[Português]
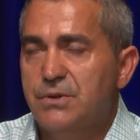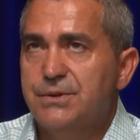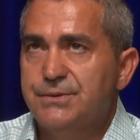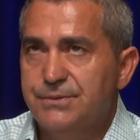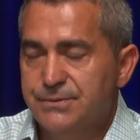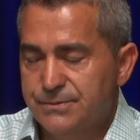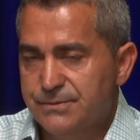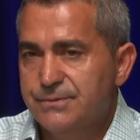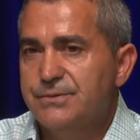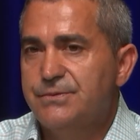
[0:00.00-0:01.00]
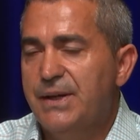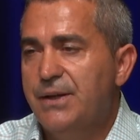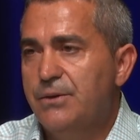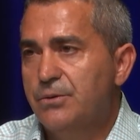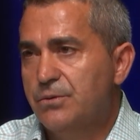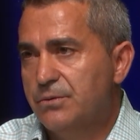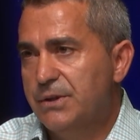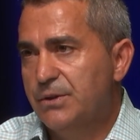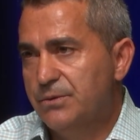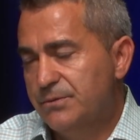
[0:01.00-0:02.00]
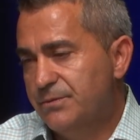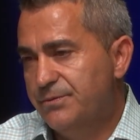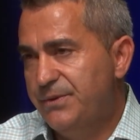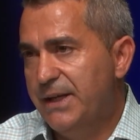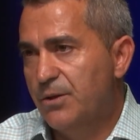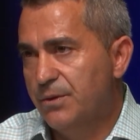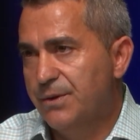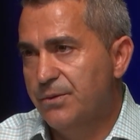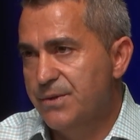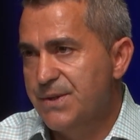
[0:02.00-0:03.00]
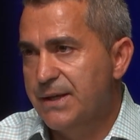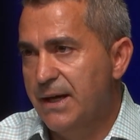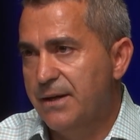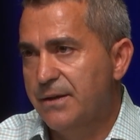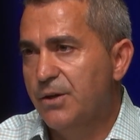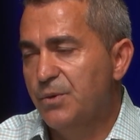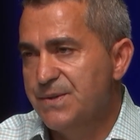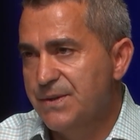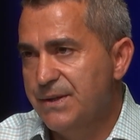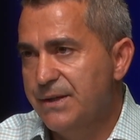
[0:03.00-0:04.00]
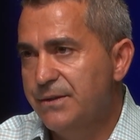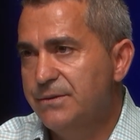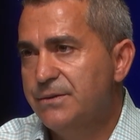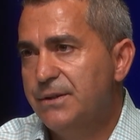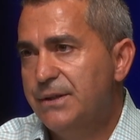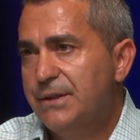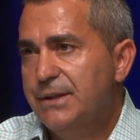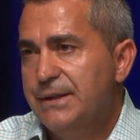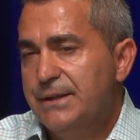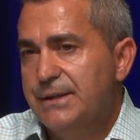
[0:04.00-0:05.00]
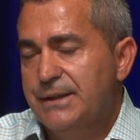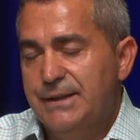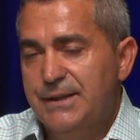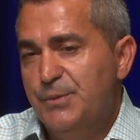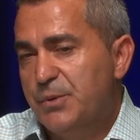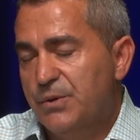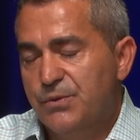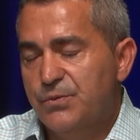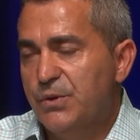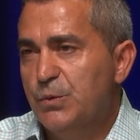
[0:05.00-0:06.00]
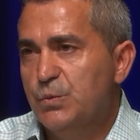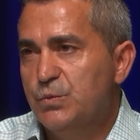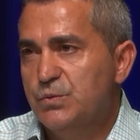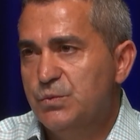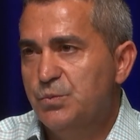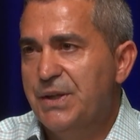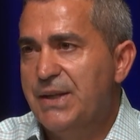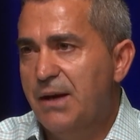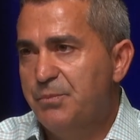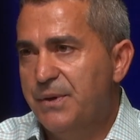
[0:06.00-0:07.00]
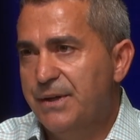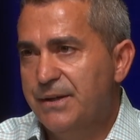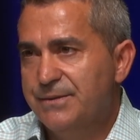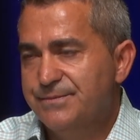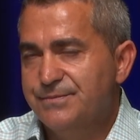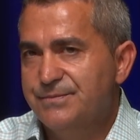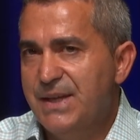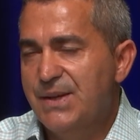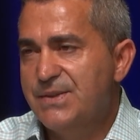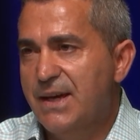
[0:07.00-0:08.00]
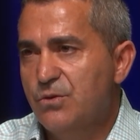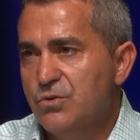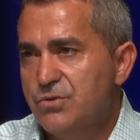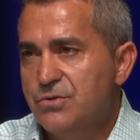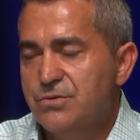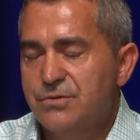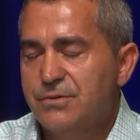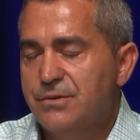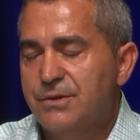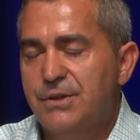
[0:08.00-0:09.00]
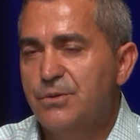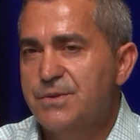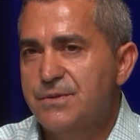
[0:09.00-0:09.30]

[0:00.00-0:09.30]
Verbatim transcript: onde veio, you know, vieram a diagnosticar a doença dele. E pronto, foi um, uma etapa 10 anos. Não foi,